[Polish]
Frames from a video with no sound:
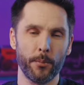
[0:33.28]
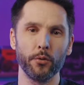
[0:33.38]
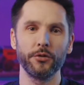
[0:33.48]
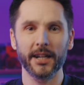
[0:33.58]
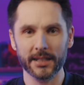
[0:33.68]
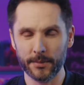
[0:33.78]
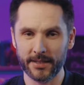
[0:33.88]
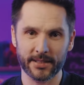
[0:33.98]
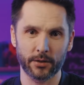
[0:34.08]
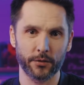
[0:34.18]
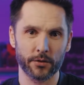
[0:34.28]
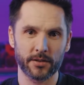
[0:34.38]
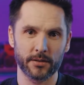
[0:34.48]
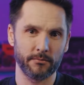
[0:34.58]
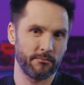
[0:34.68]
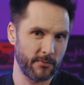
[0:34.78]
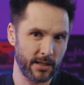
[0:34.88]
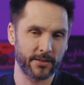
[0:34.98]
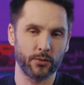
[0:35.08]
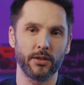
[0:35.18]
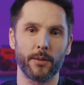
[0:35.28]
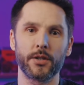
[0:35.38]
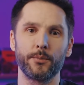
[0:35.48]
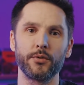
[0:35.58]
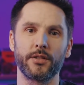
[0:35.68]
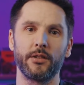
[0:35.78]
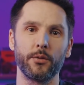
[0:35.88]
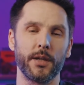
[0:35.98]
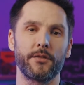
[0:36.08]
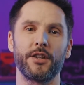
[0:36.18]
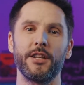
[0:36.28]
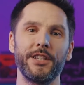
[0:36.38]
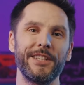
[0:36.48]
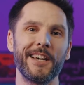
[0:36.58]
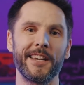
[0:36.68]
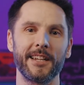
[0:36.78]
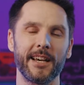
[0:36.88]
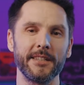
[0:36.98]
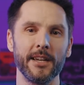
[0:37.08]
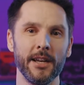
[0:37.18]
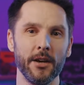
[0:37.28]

Po udanym i stanowiącym dla studia przepustkę do pierwszej ligi Dying Light,